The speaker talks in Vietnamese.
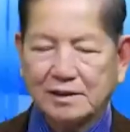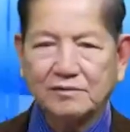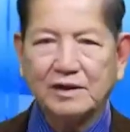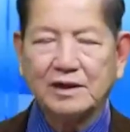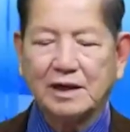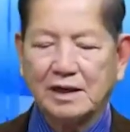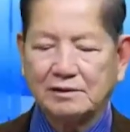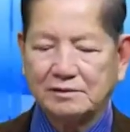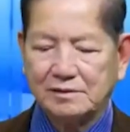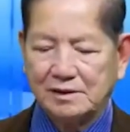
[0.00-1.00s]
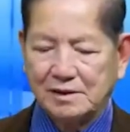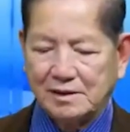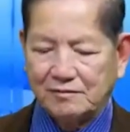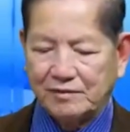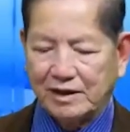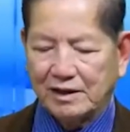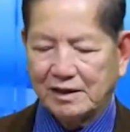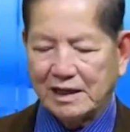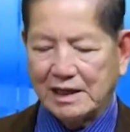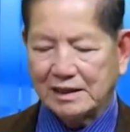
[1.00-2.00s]
quý vị, phải nói
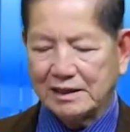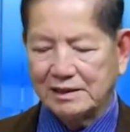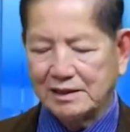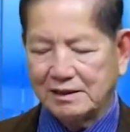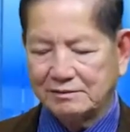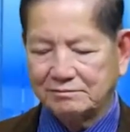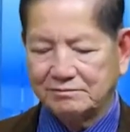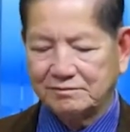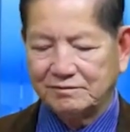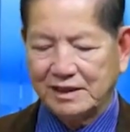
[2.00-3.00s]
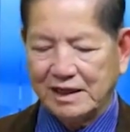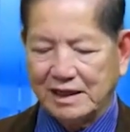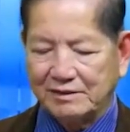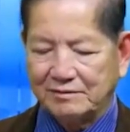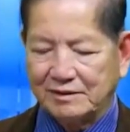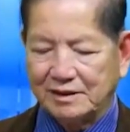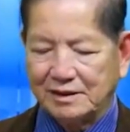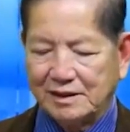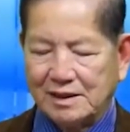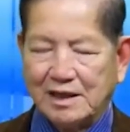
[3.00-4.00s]
là cái vấn đề mà
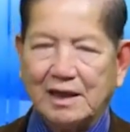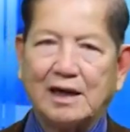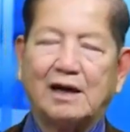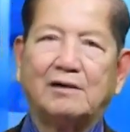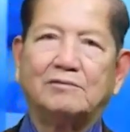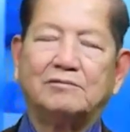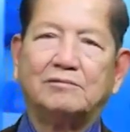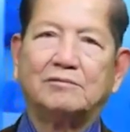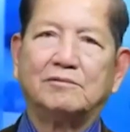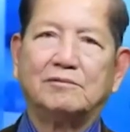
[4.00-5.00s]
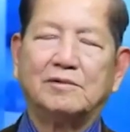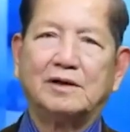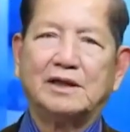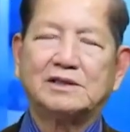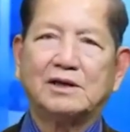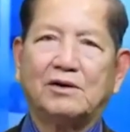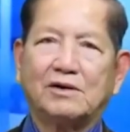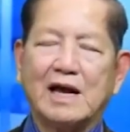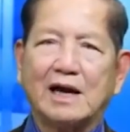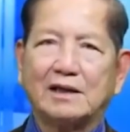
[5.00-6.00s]
Liên
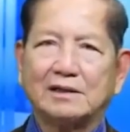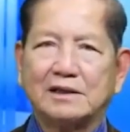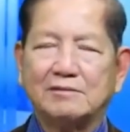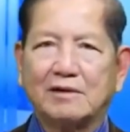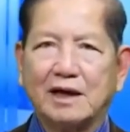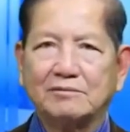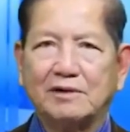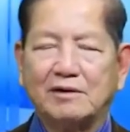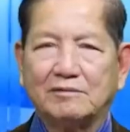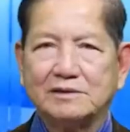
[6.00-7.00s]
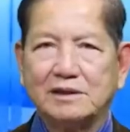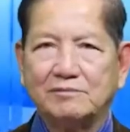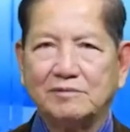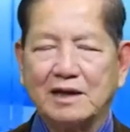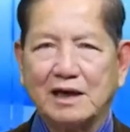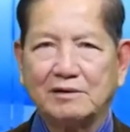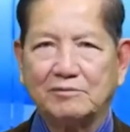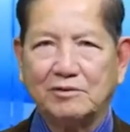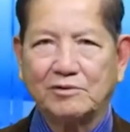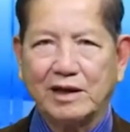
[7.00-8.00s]
Xô đang tìm cách mà xâm
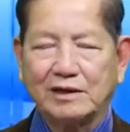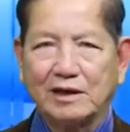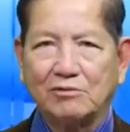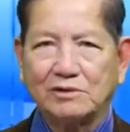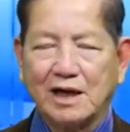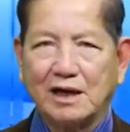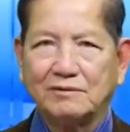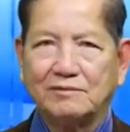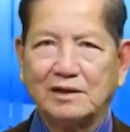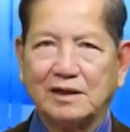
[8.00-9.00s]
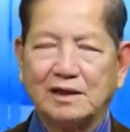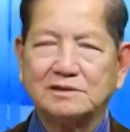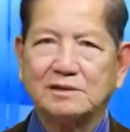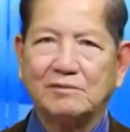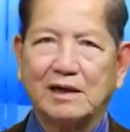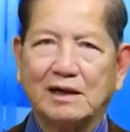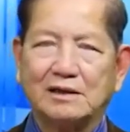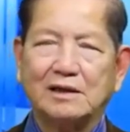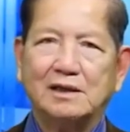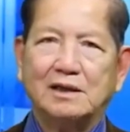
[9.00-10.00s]
lăng Ukraine đồng thời với lại xâm
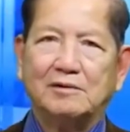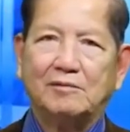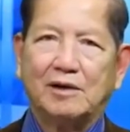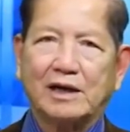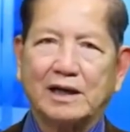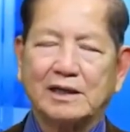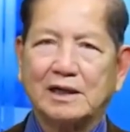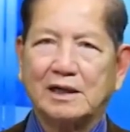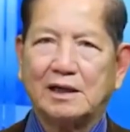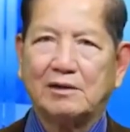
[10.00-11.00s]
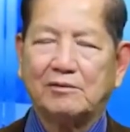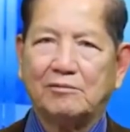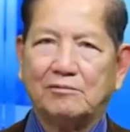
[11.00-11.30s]
lăng một cách là